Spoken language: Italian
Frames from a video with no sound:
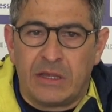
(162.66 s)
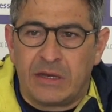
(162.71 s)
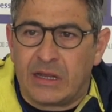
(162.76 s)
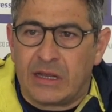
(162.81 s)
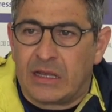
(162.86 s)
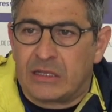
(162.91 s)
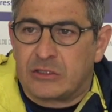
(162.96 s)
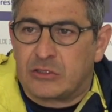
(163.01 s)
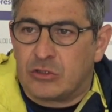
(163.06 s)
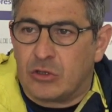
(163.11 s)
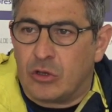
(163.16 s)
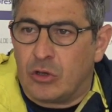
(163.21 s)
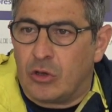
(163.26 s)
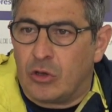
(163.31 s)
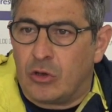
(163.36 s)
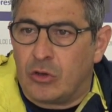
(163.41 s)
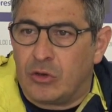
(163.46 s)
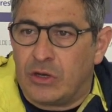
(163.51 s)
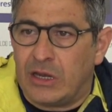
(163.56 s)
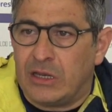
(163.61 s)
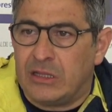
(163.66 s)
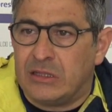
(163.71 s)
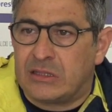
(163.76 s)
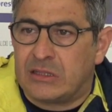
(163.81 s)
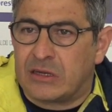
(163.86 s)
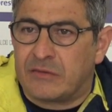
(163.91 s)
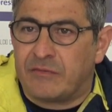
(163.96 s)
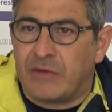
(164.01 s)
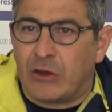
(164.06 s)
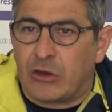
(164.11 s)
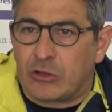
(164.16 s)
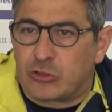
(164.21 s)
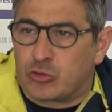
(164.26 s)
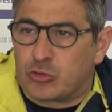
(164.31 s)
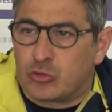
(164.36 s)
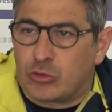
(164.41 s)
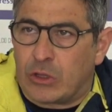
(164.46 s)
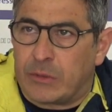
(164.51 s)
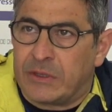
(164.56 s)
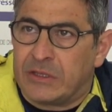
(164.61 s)
ragazzo, nell'intervallo
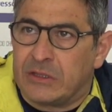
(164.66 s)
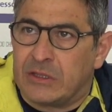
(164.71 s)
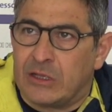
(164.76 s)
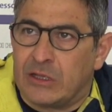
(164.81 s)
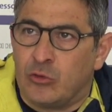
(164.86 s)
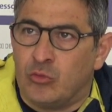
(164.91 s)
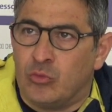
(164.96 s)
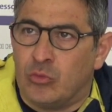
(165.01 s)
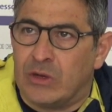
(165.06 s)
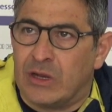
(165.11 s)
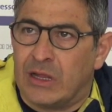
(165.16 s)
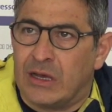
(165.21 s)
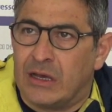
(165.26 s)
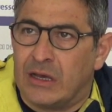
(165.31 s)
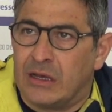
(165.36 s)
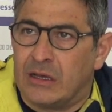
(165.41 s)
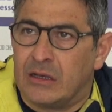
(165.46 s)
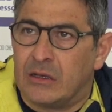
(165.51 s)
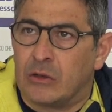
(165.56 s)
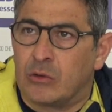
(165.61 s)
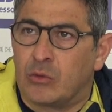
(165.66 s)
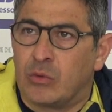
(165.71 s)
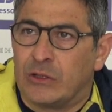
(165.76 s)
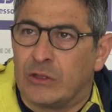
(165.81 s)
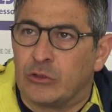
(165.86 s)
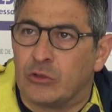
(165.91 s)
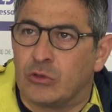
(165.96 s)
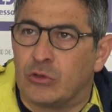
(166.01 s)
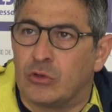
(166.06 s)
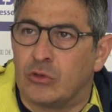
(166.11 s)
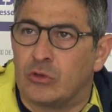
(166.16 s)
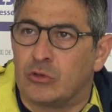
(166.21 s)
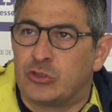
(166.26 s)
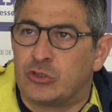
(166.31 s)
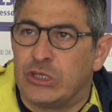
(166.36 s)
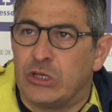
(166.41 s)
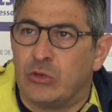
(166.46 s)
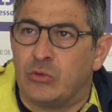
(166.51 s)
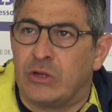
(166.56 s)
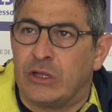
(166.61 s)
assolutamente nulla. Quando
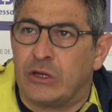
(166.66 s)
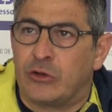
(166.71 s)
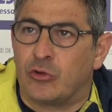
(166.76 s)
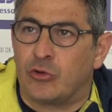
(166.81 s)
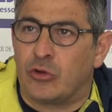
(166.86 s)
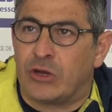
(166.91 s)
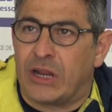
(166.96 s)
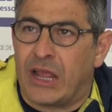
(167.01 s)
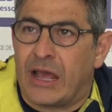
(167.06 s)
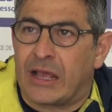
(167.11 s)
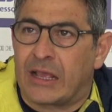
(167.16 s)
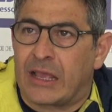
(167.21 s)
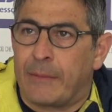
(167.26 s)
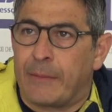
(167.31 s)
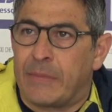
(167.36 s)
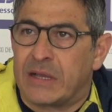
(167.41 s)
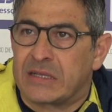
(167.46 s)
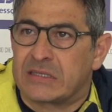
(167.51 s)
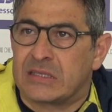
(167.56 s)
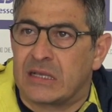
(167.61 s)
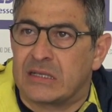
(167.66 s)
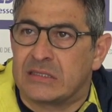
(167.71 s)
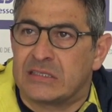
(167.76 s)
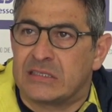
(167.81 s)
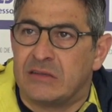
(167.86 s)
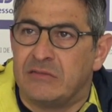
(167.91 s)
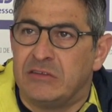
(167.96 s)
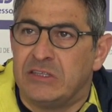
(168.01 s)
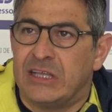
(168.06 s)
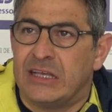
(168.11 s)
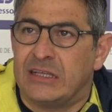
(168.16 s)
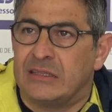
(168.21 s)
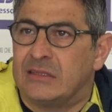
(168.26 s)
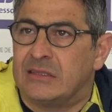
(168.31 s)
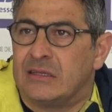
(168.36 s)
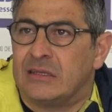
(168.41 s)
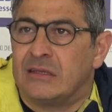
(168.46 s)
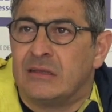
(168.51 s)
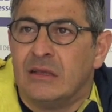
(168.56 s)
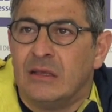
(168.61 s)
c'è un errore anche abbastanza
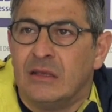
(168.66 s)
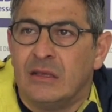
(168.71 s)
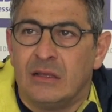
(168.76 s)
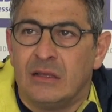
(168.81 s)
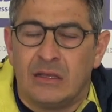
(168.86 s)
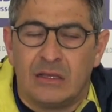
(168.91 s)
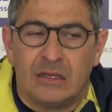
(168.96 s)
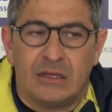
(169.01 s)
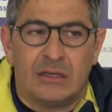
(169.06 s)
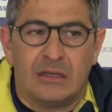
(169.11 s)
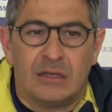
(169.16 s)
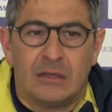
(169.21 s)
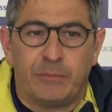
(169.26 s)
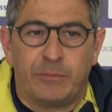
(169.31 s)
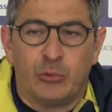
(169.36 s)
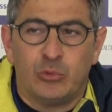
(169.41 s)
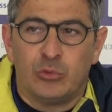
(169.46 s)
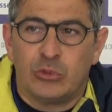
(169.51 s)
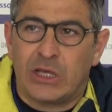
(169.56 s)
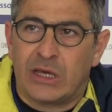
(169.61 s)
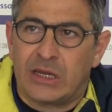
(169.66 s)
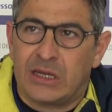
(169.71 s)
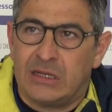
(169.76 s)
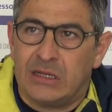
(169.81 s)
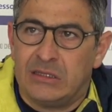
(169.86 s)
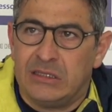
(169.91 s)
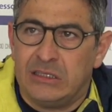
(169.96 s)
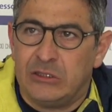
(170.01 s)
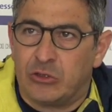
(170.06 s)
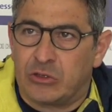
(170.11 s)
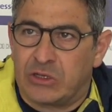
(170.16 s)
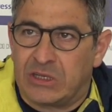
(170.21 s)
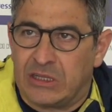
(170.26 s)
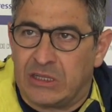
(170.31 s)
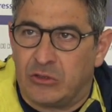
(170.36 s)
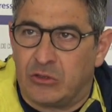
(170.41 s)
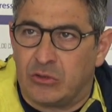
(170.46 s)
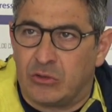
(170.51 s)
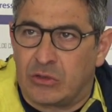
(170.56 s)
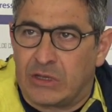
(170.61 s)
evidente, eh, puntare il dito
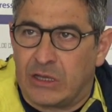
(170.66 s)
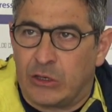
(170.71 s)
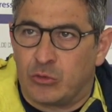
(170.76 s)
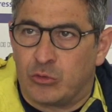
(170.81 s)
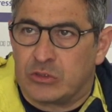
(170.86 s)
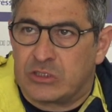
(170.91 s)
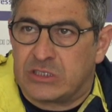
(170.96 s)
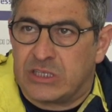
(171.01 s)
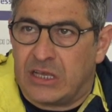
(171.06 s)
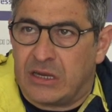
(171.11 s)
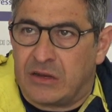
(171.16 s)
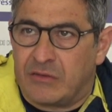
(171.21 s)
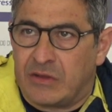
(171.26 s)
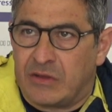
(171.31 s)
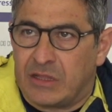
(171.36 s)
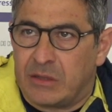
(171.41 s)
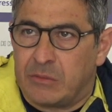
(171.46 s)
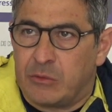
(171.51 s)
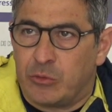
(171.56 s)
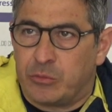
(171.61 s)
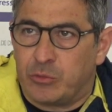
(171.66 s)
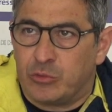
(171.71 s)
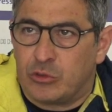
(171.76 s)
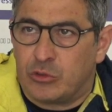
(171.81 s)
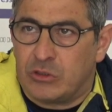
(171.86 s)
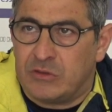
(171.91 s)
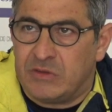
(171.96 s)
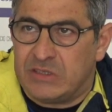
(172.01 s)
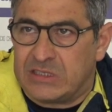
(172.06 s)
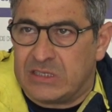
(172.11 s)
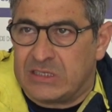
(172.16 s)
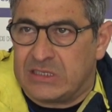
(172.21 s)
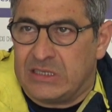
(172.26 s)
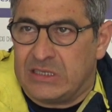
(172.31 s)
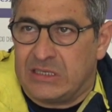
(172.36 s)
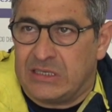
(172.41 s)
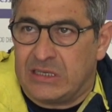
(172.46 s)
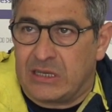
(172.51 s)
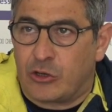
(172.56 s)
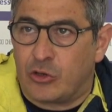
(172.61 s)
credo che non serva dal mio punto di vista, se
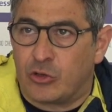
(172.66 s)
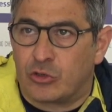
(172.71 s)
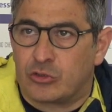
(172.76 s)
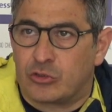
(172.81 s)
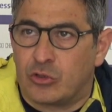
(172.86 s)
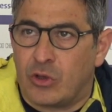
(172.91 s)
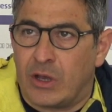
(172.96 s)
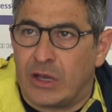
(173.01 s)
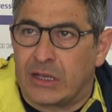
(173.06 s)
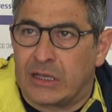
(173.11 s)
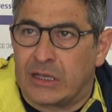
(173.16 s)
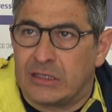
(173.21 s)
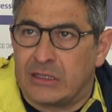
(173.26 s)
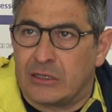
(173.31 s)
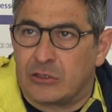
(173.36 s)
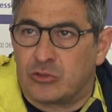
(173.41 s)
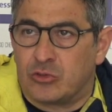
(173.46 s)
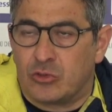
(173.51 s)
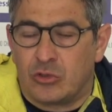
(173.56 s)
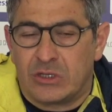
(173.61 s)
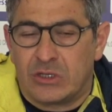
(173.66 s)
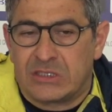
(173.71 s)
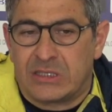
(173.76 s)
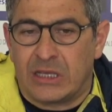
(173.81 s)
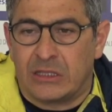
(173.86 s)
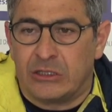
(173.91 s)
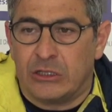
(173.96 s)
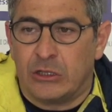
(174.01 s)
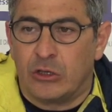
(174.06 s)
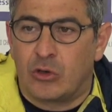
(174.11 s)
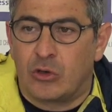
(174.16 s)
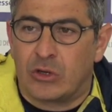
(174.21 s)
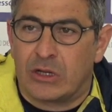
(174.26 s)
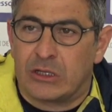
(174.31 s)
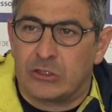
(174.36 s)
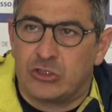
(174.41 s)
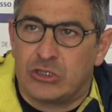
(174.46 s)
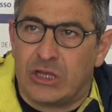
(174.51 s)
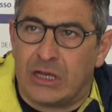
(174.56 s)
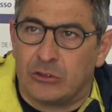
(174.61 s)
ne è accorto anche da solo. È stato
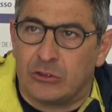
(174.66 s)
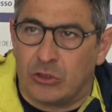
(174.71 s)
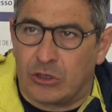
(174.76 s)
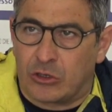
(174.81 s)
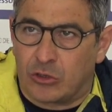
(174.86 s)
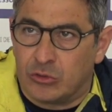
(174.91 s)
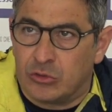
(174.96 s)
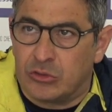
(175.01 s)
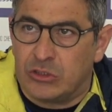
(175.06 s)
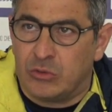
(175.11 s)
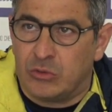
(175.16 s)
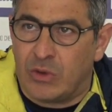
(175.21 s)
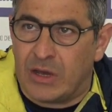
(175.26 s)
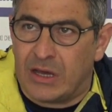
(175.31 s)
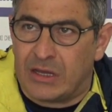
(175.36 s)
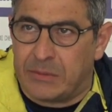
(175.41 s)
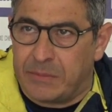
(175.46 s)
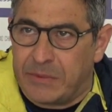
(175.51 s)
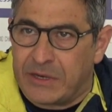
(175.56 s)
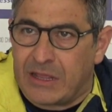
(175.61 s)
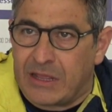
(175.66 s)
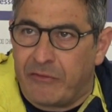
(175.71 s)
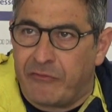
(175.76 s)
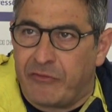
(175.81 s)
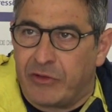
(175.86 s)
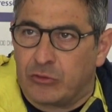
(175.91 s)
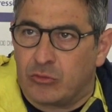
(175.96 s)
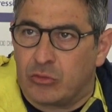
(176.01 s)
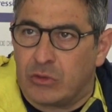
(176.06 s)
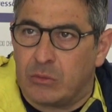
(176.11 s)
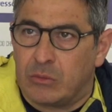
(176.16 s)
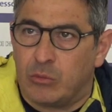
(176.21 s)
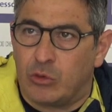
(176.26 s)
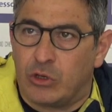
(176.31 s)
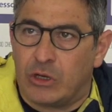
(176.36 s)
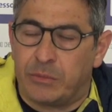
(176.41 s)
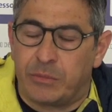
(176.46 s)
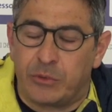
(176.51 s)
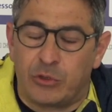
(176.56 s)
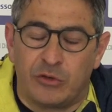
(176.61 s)
incoraggiato a continuare perché ha fatto una
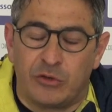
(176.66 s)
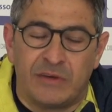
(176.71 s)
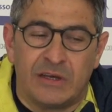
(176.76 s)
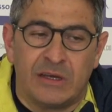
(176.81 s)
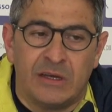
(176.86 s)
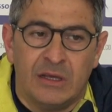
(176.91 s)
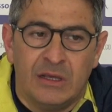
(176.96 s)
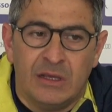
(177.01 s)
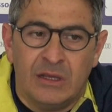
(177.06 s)
buona prova.